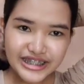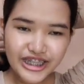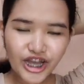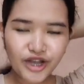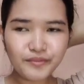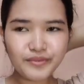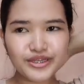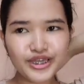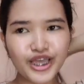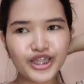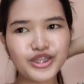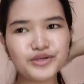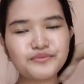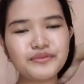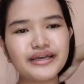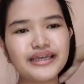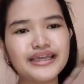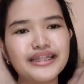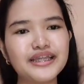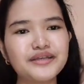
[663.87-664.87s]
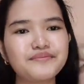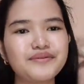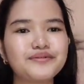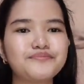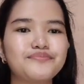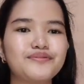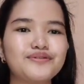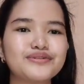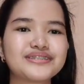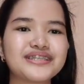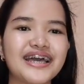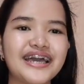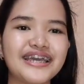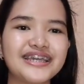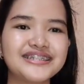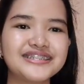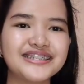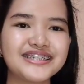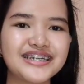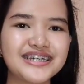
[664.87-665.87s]
Hindi ako masyadong mahilig mag-post sa
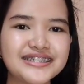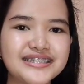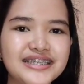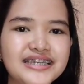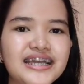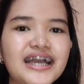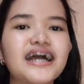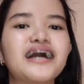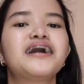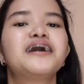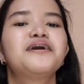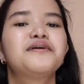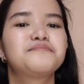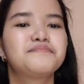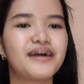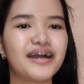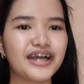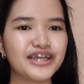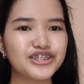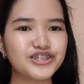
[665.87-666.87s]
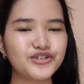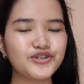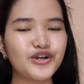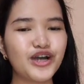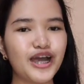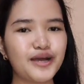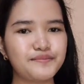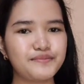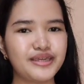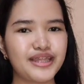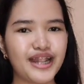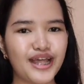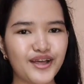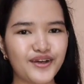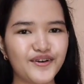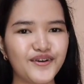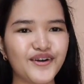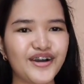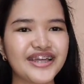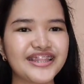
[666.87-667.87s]
IG kasi nga, pangit yung camera
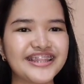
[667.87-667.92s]
ko.